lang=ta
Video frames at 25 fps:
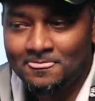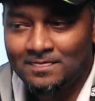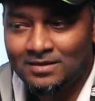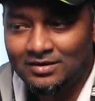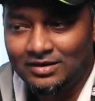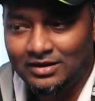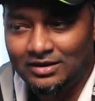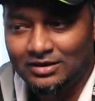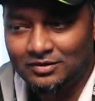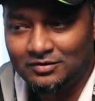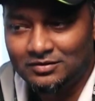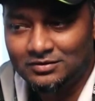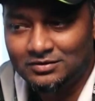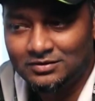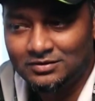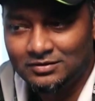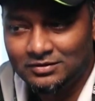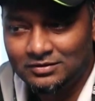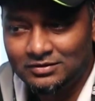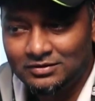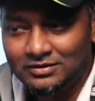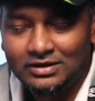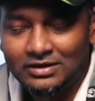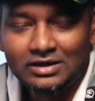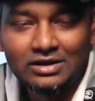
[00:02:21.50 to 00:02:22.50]
என்னை வந்து
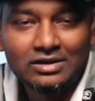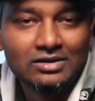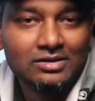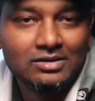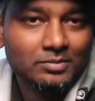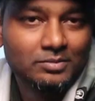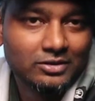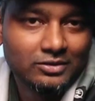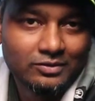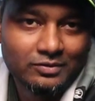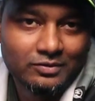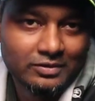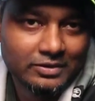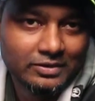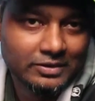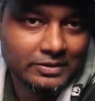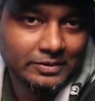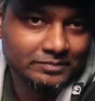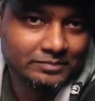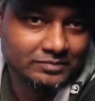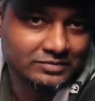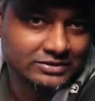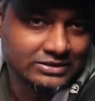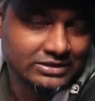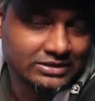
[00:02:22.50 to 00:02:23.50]
இந்த கிண்டல் பண்ணுறவங்க
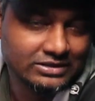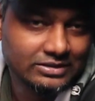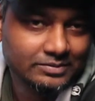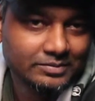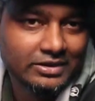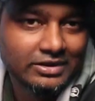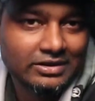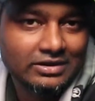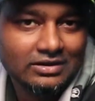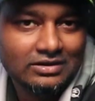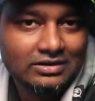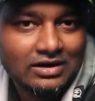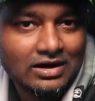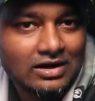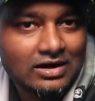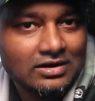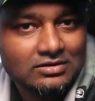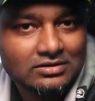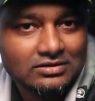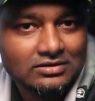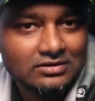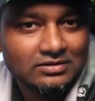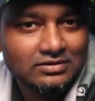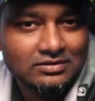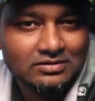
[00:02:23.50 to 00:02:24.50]
இந்தமாரி
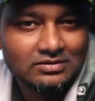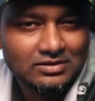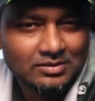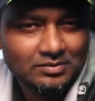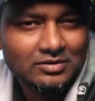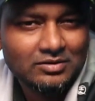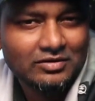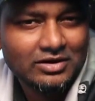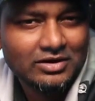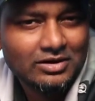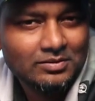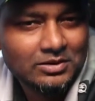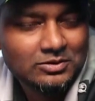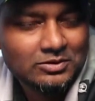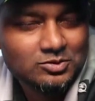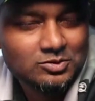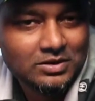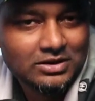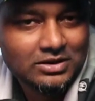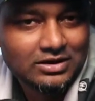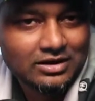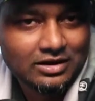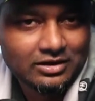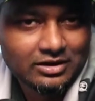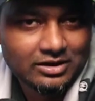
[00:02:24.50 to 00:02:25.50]
ஏதாவது நம்மளுக்கு வேணும்னே
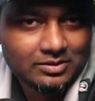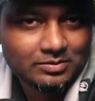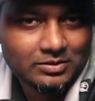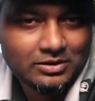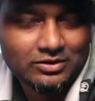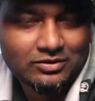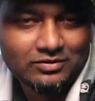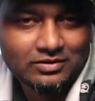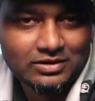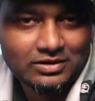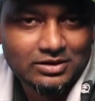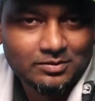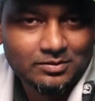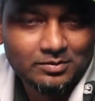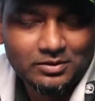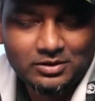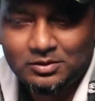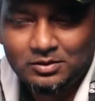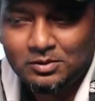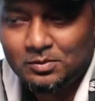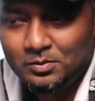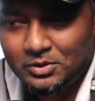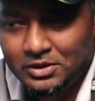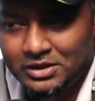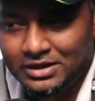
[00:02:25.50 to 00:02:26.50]
சும்மா டார்கெட் பண்ணுறவங்களா
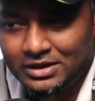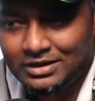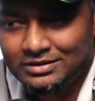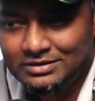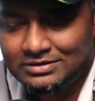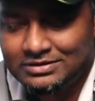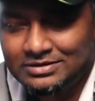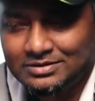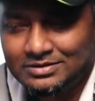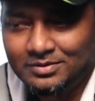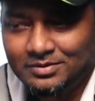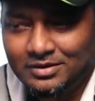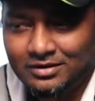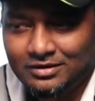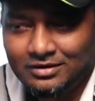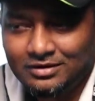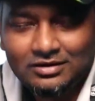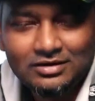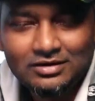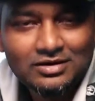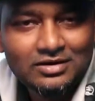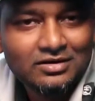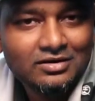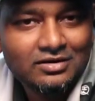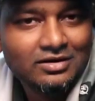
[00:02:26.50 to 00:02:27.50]
இருப்பாங்களா பிடிக்காதுன்னு இருப்பாங்களே
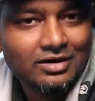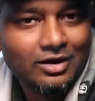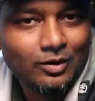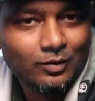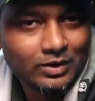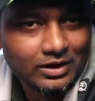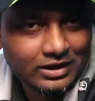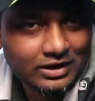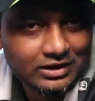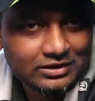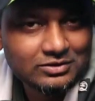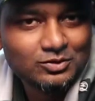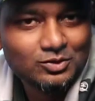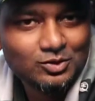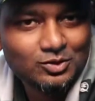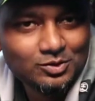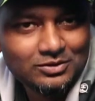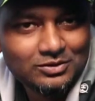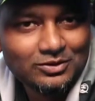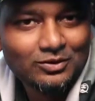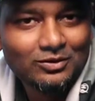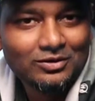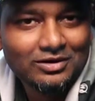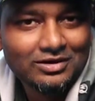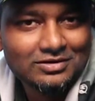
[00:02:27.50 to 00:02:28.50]
அவங்க எல்லாத்தையும்
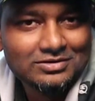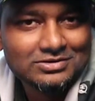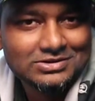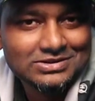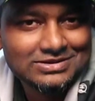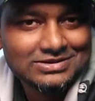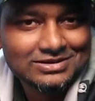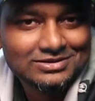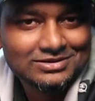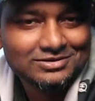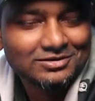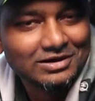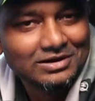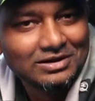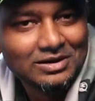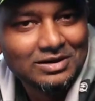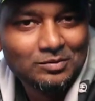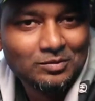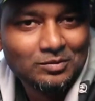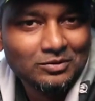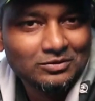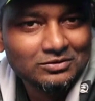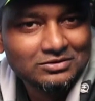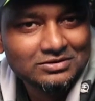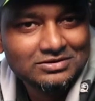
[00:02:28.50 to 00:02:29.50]
கூப்பிட்டு உட்கார வச்சு செஸ் விளாண்டா
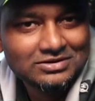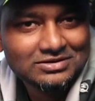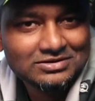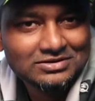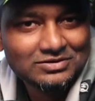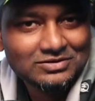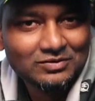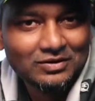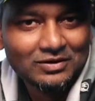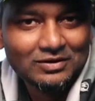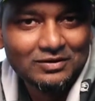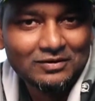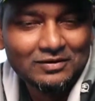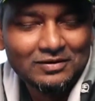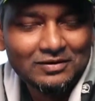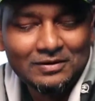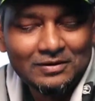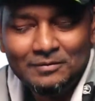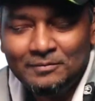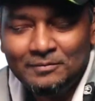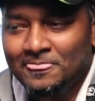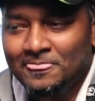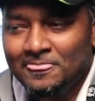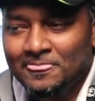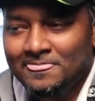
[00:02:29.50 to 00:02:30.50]
போதும் திருந்திடுவாங்க அவங்க
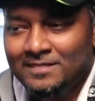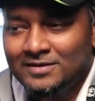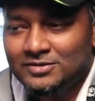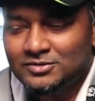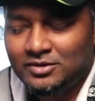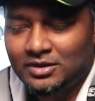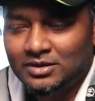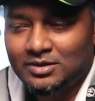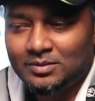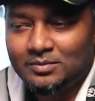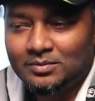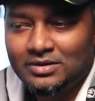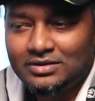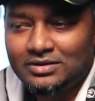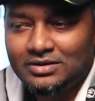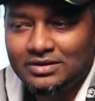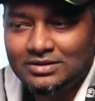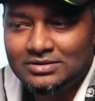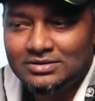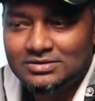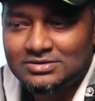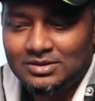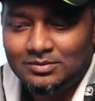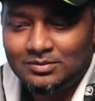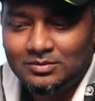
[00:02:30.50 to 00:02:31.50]
ஸோ அந்த மாதிரி
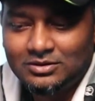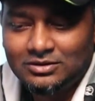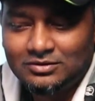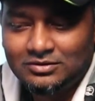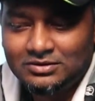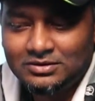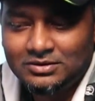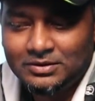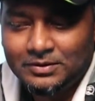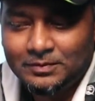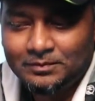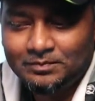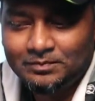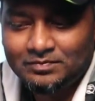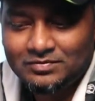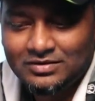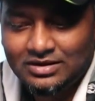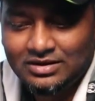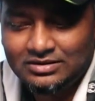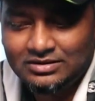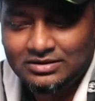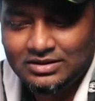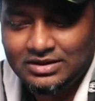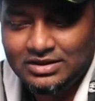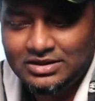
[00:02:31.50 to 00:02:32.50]
கைஸ் நம்மளுக்கு வந்து
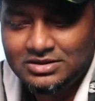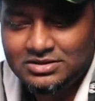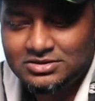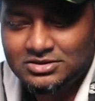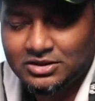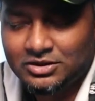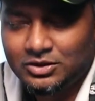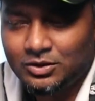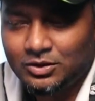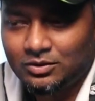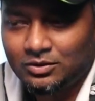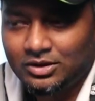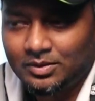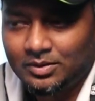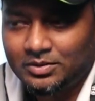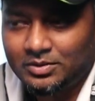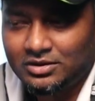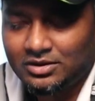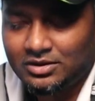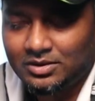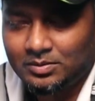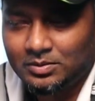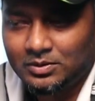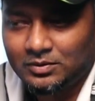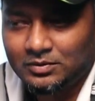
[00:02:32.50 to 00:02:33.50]
இந்த இன்செக்யூர்ட்
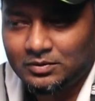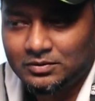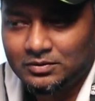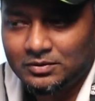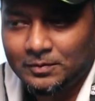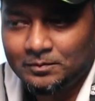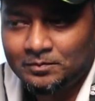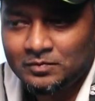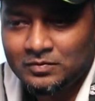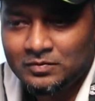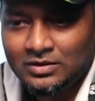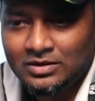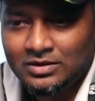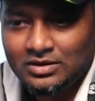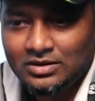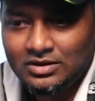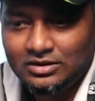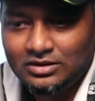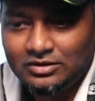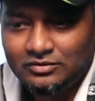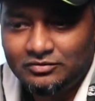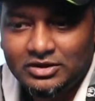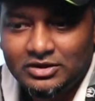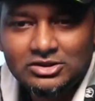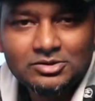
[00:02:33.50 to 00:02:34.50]
அப்படின்றப்போ வந்து
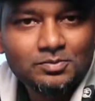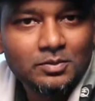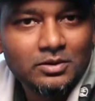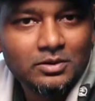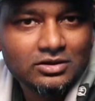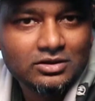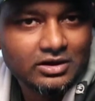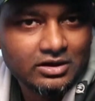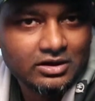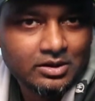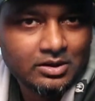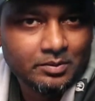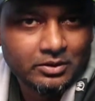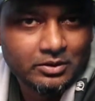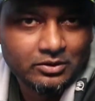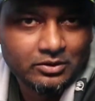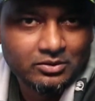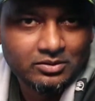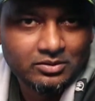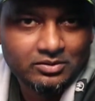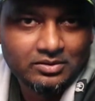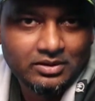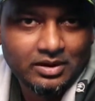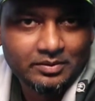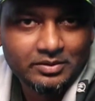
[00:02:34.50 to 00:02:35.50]
இதை ஃபிக்ஸ் பண்ணுறதுக்கு என்ன
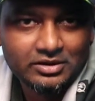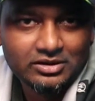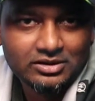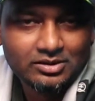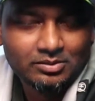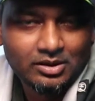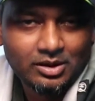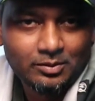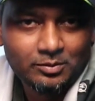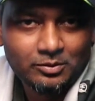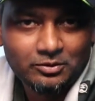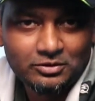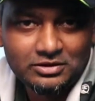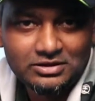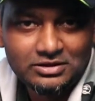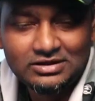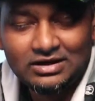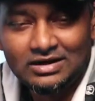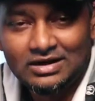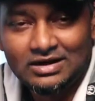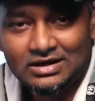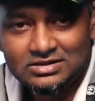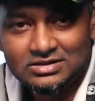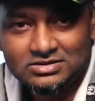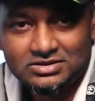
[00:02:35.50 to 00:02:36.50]
பண்ணும் அப்படின்றத பார்ப்போம் இதுக்கு
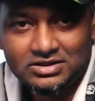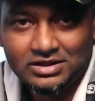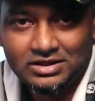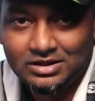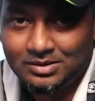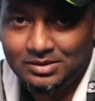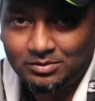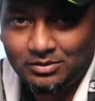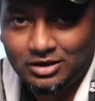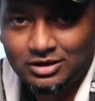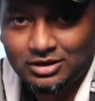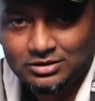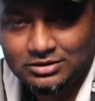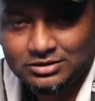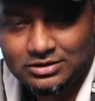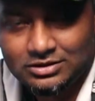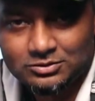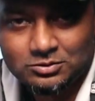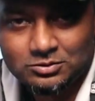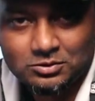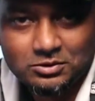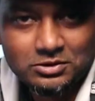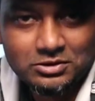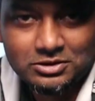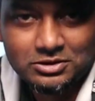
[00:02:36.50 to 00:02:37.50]
கடைசி என்ன மருந்துன்னு
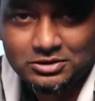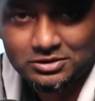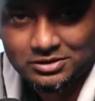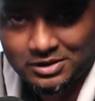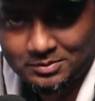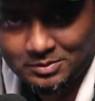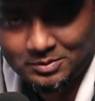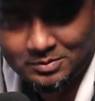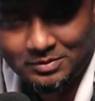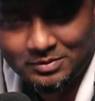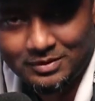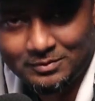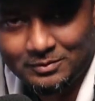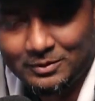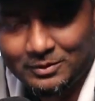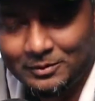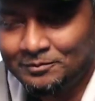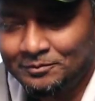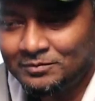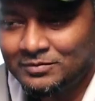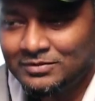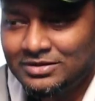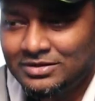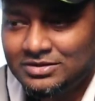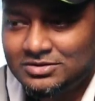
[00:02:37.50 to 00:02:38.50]
சொல்லிட்டு நம்ம பார்ப்போம்
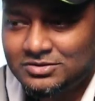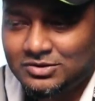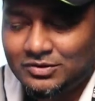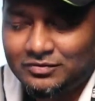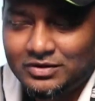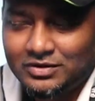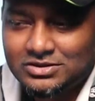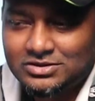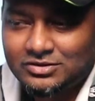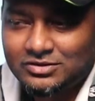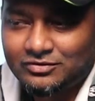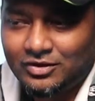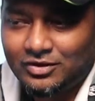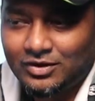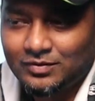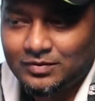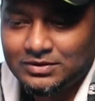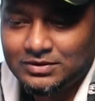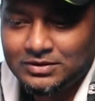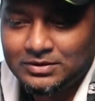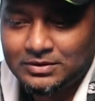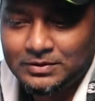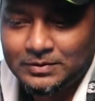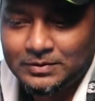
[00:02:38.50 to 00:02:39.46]
ஸோ ஃபர்ஸ்ட் ஆஃப் ஆல் வந்து